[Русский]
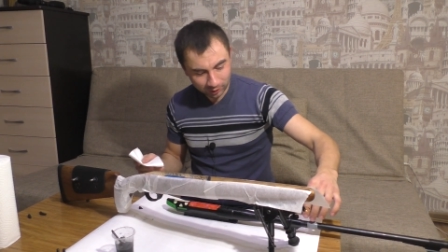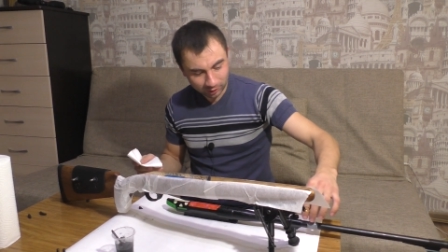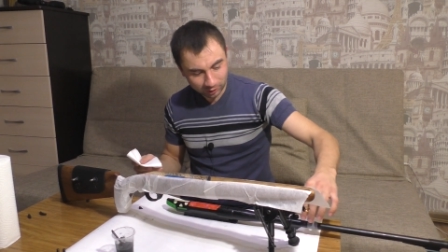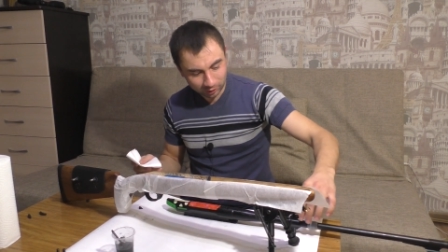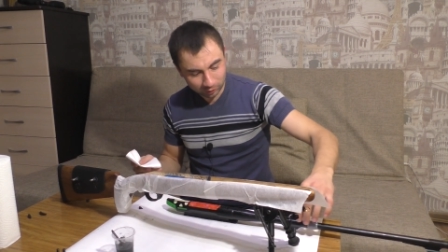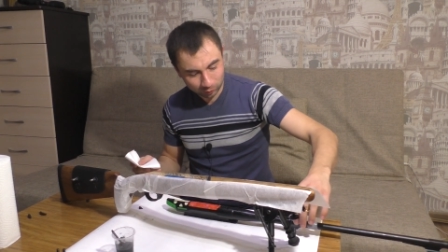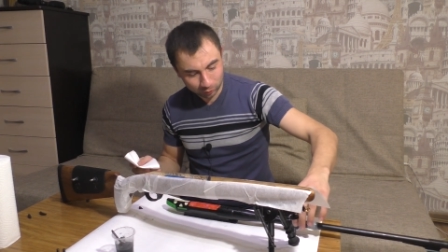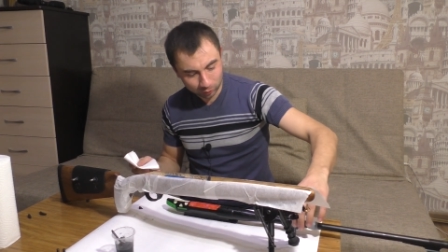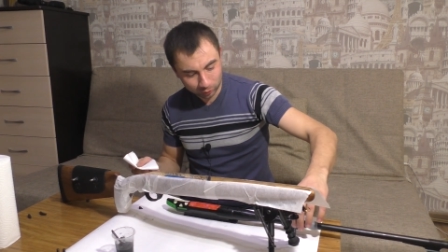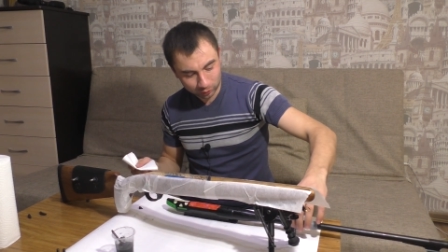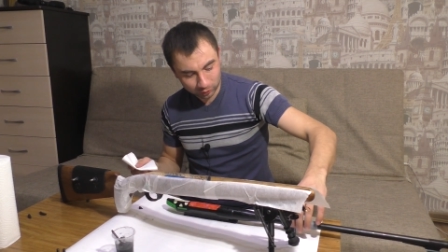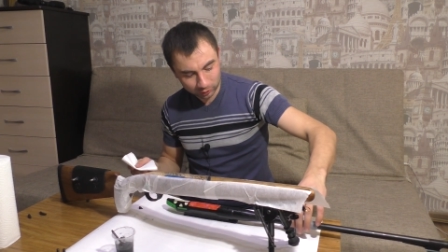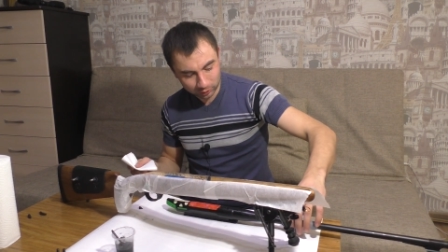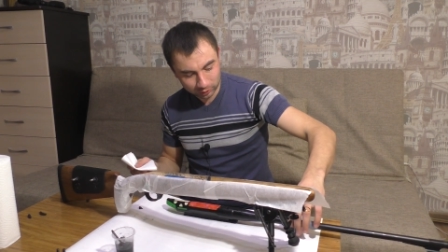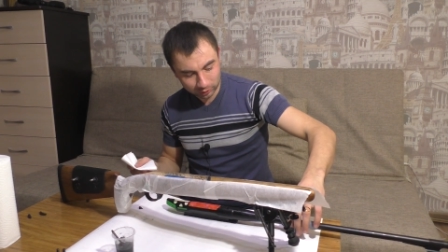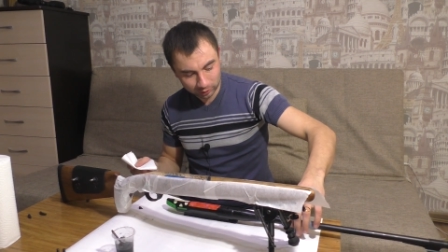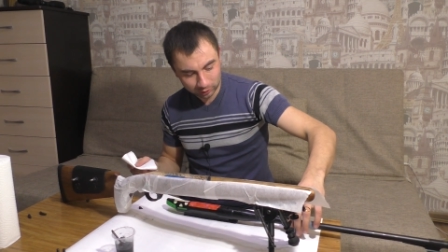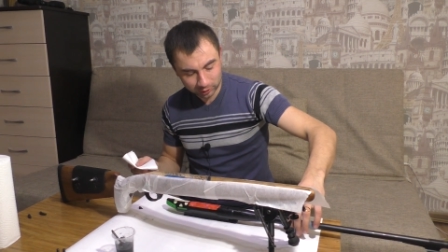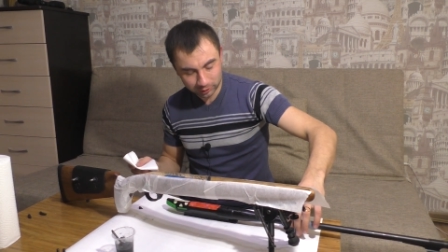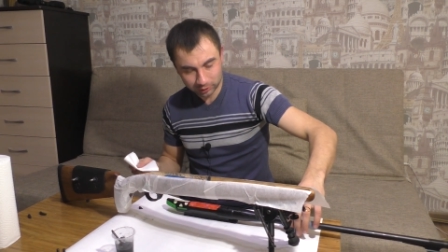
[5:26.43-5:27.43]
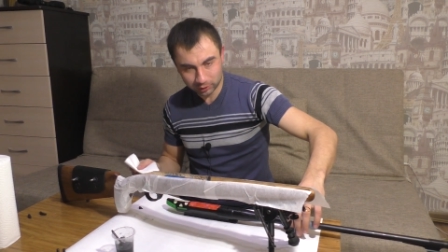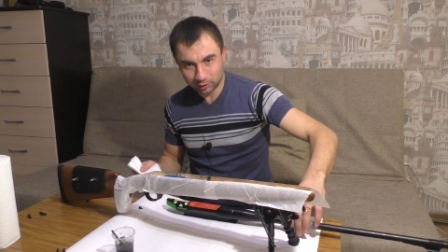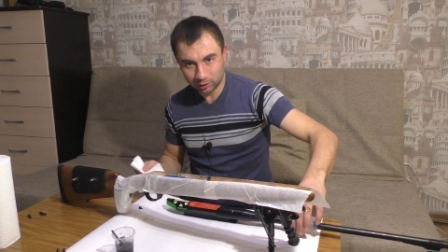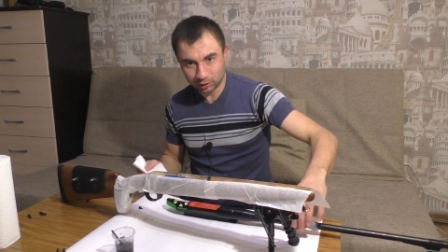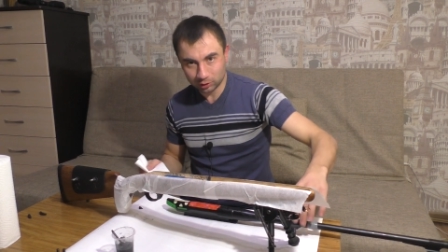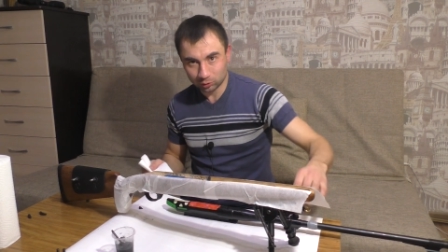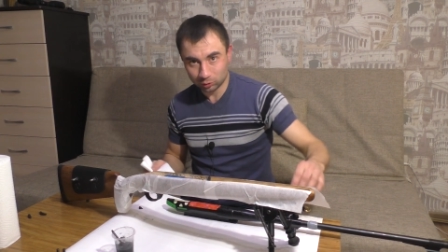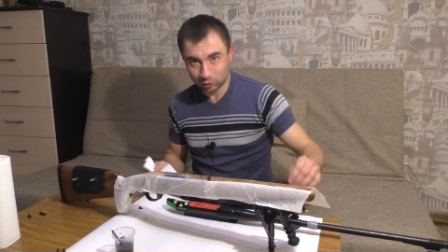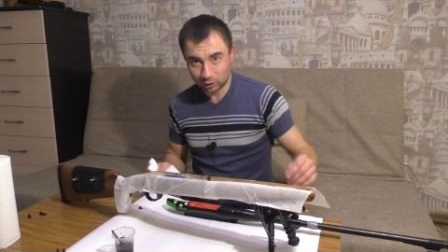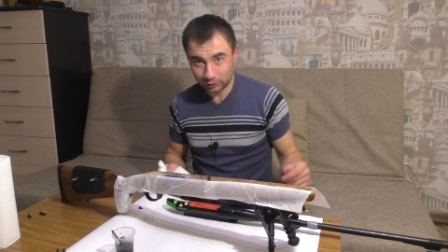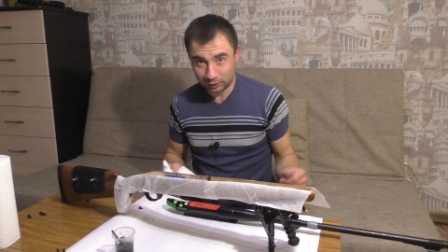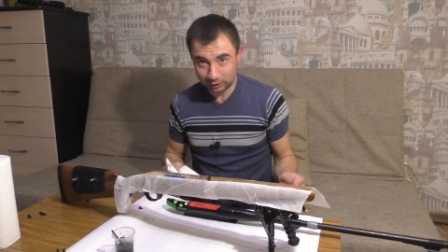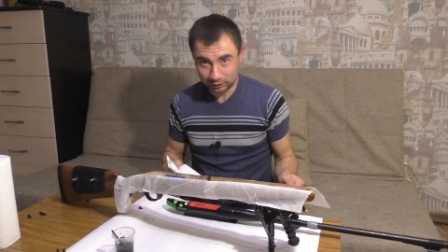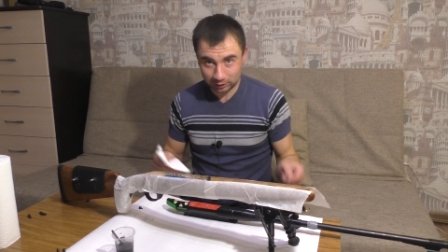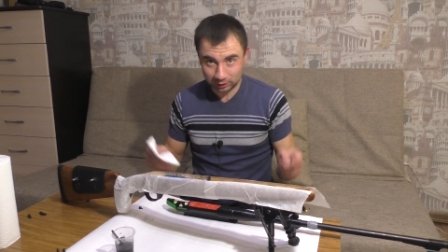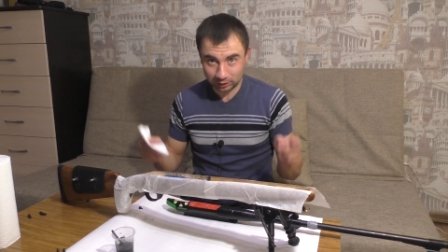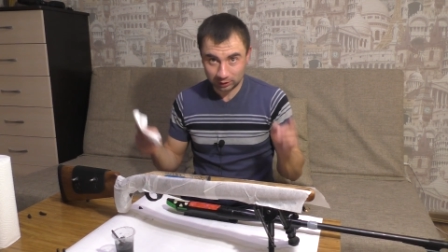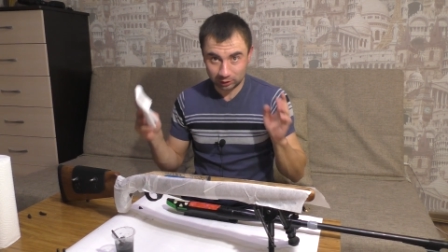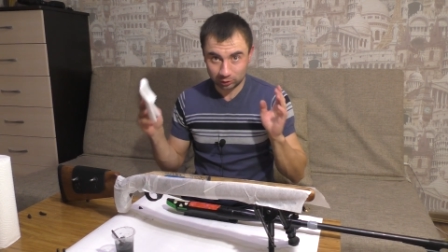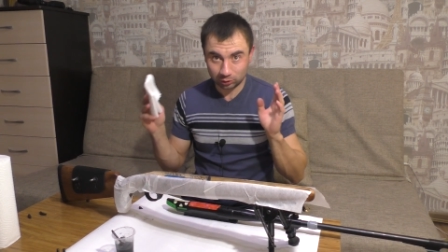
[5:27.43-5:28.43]
Вот. И тебе говорят, ну давай,
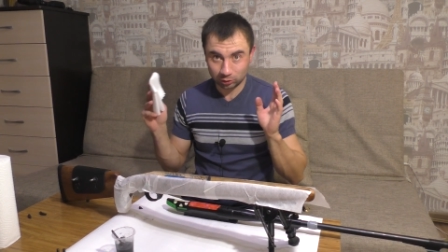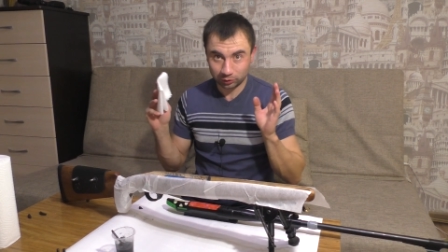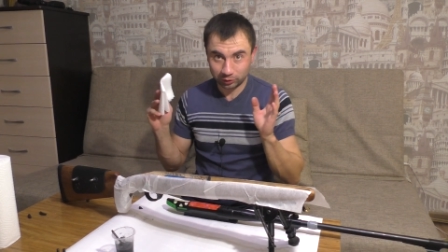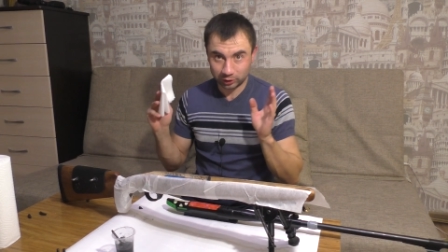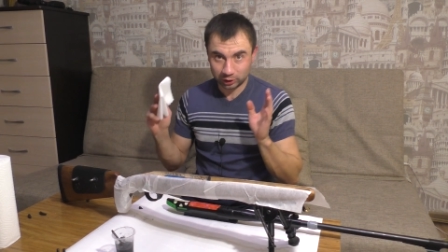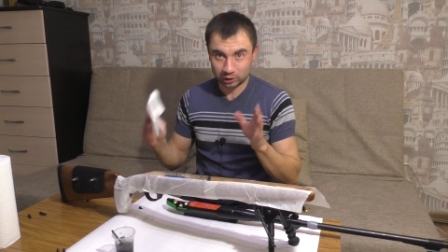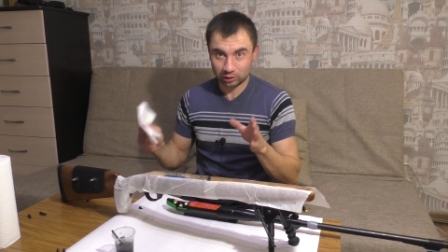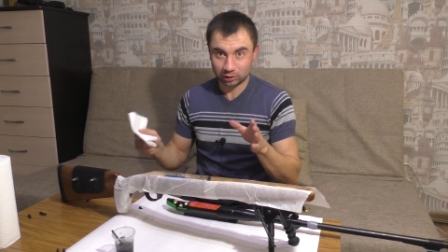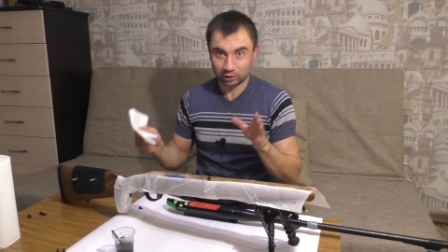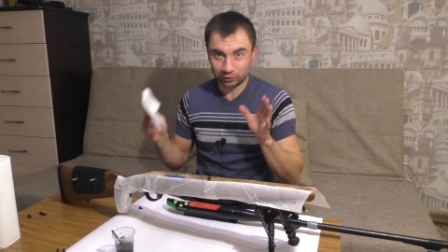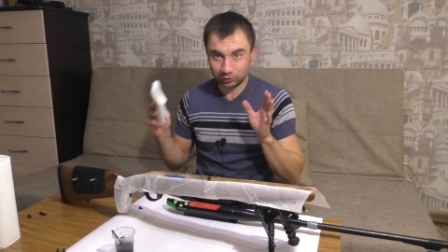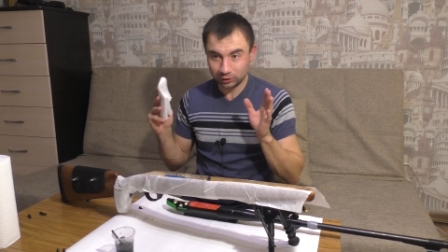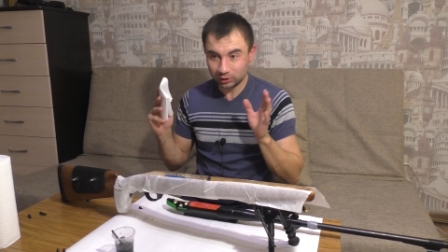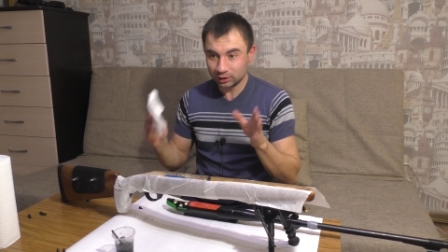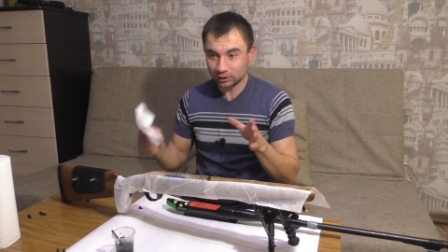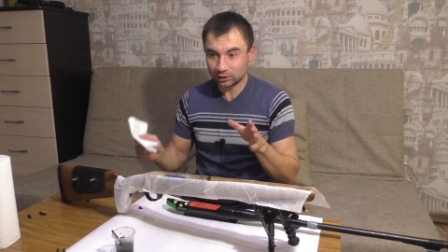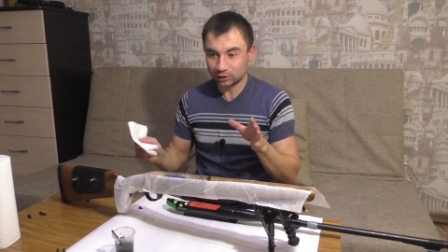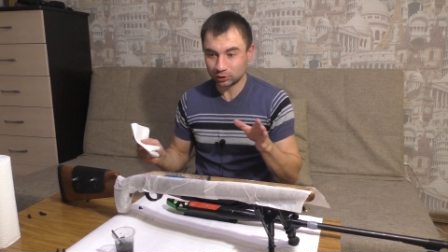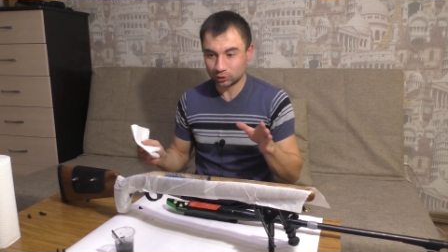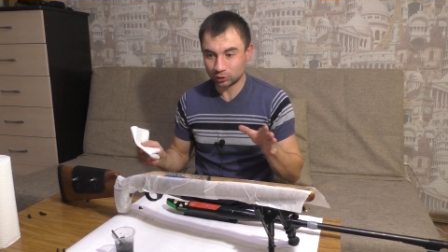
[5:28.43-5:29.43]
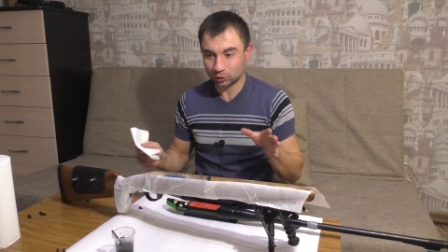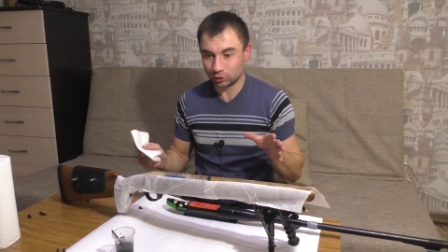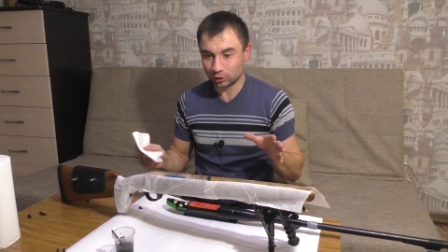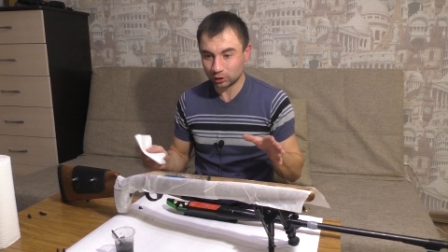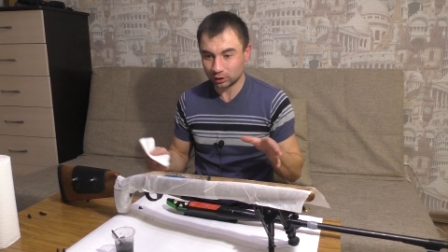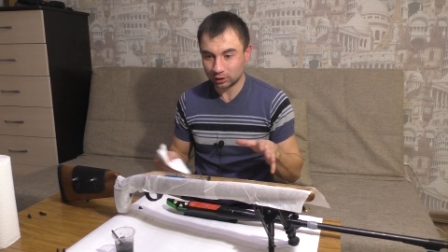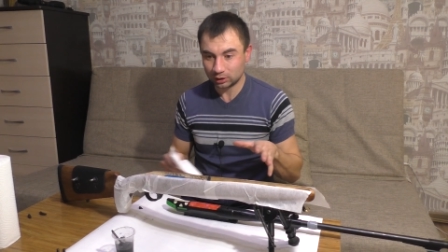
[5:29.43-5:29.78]
ты до вечера двигайся сегодня,